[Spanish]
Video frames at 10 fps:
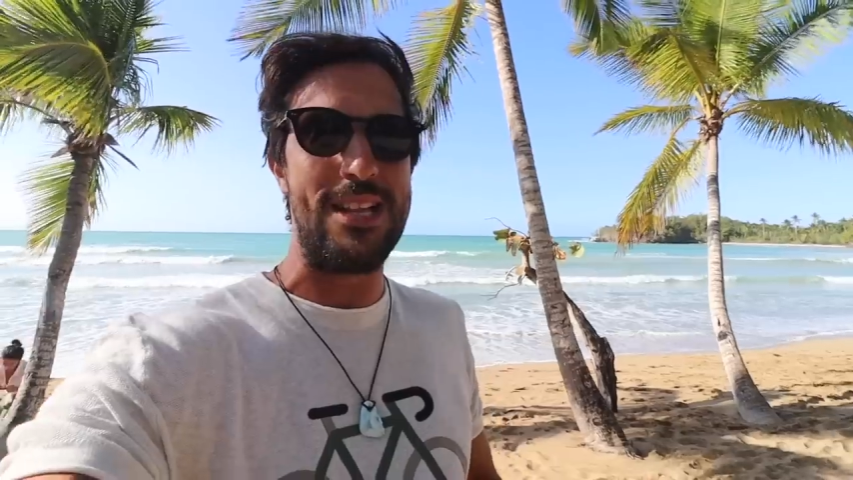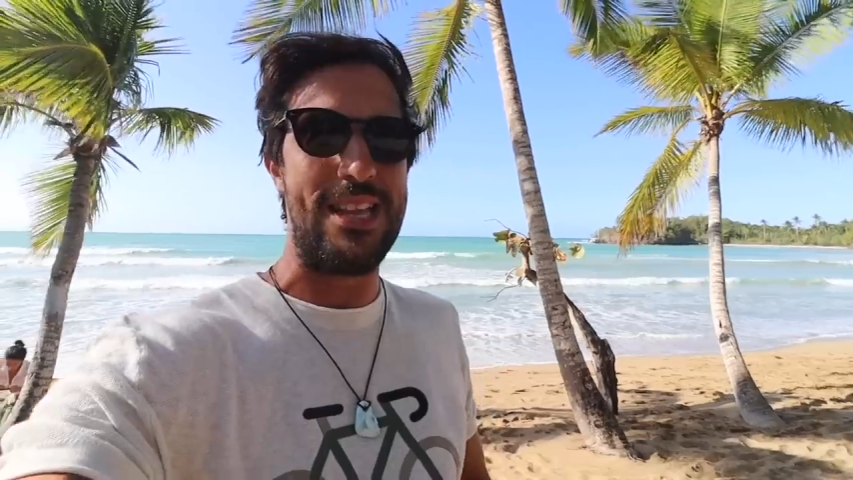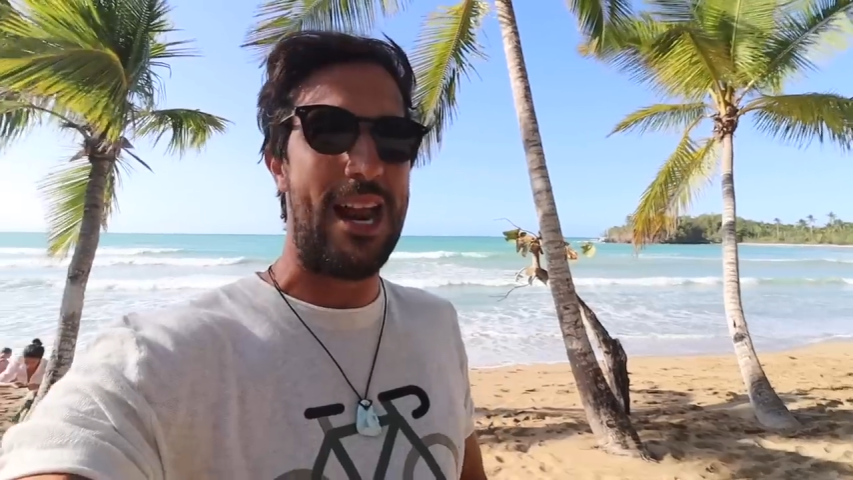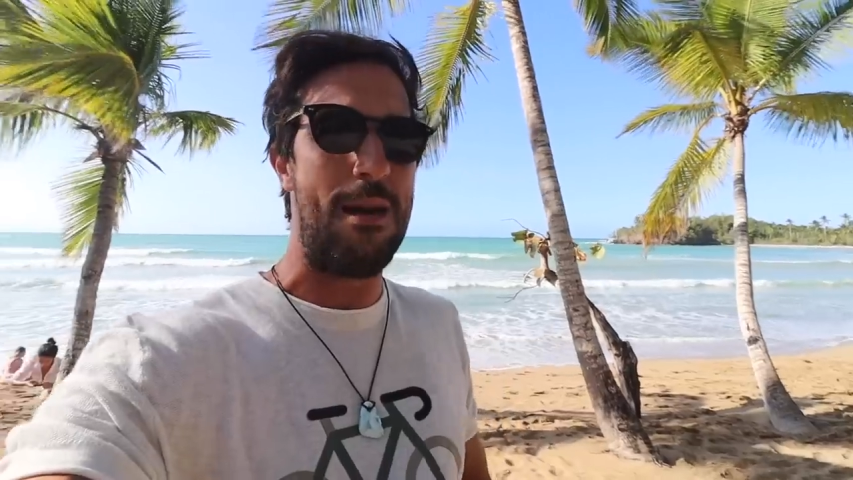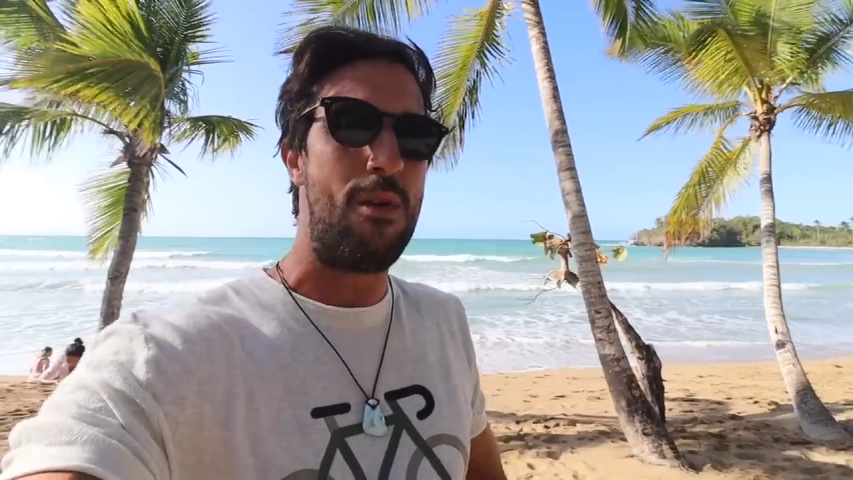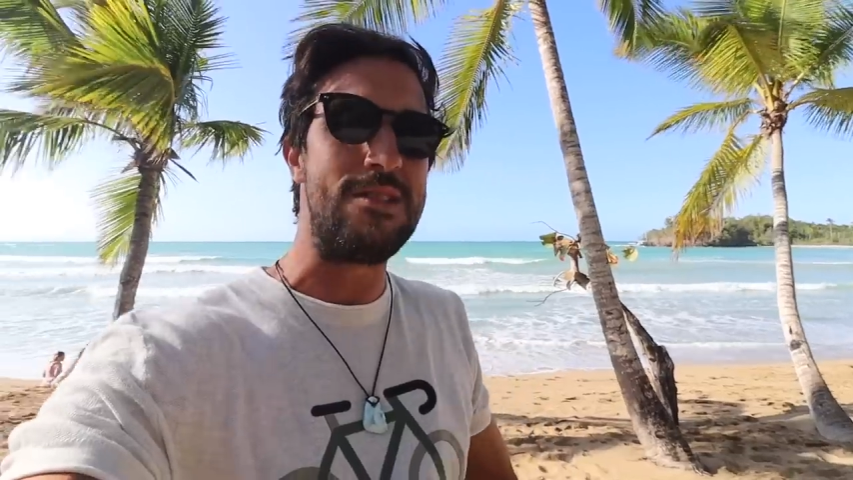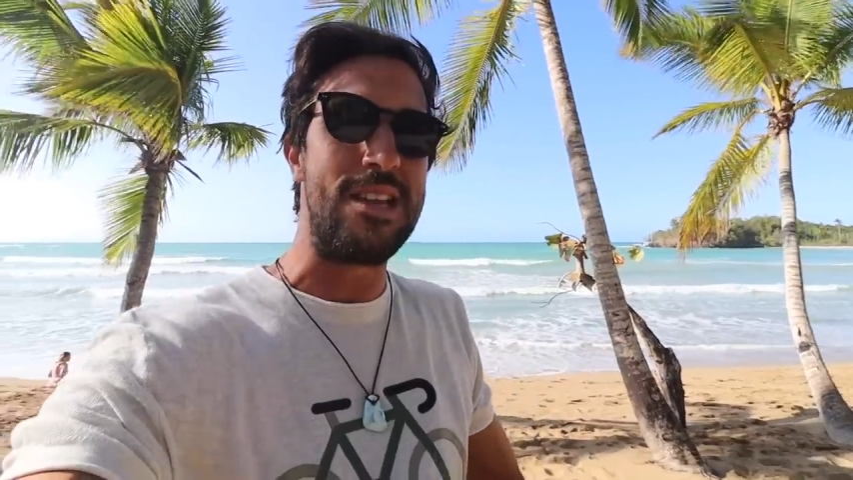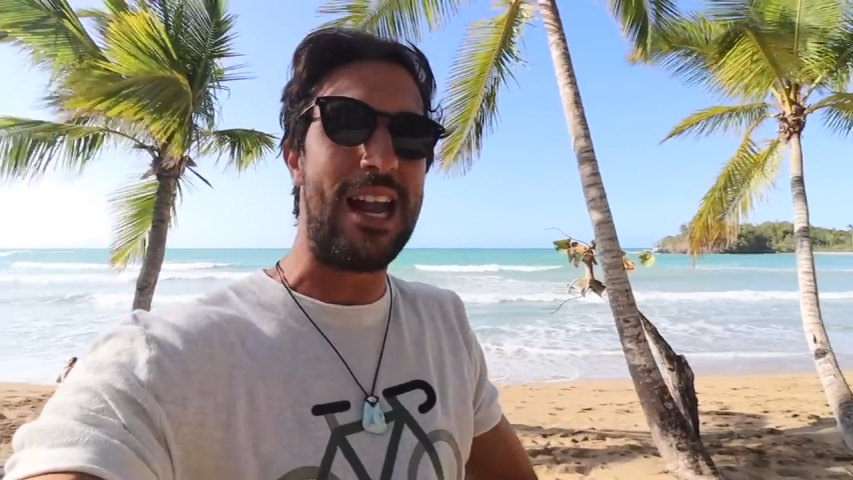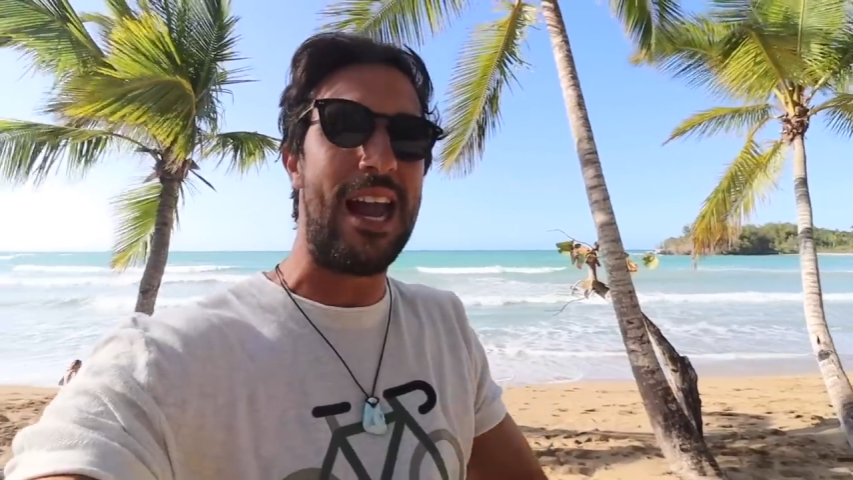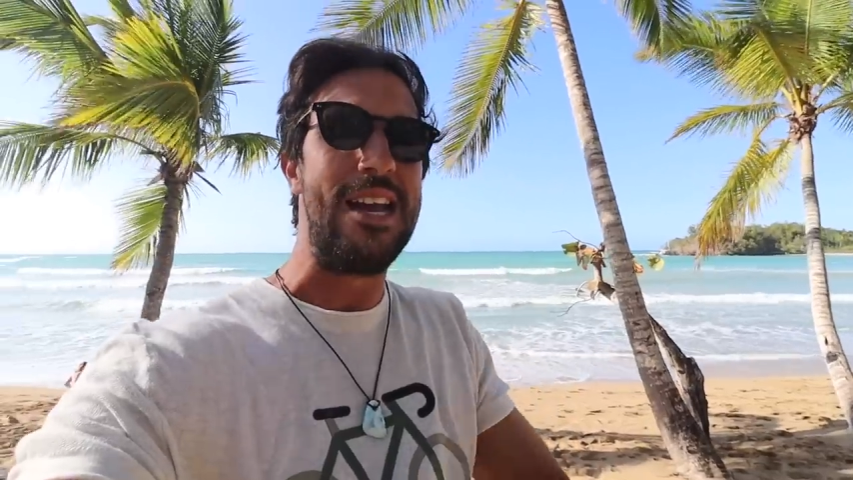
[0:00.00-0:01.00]
que tenemos.
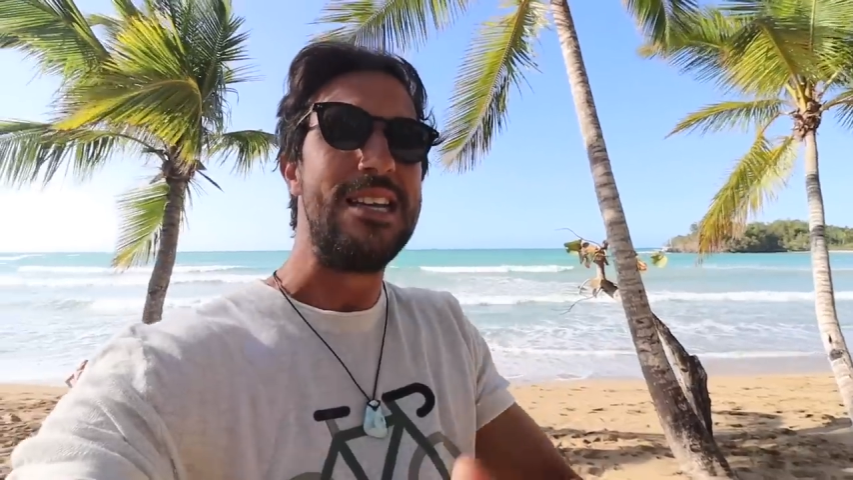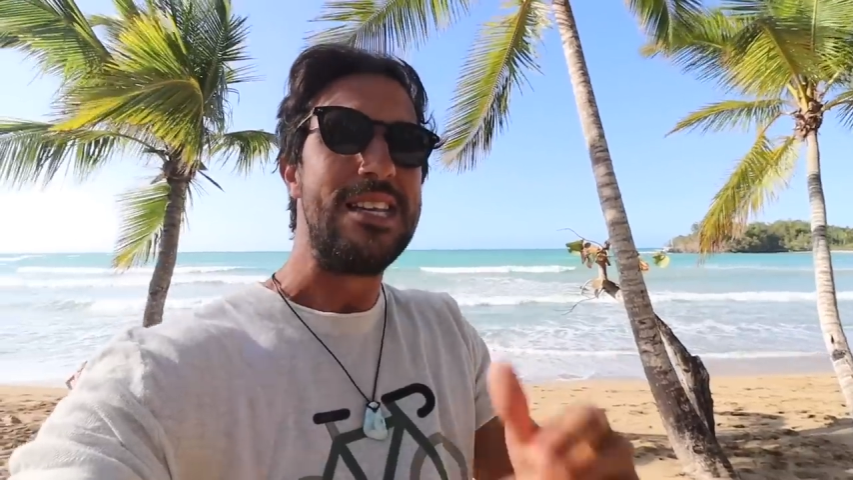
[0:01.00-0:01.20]
Así que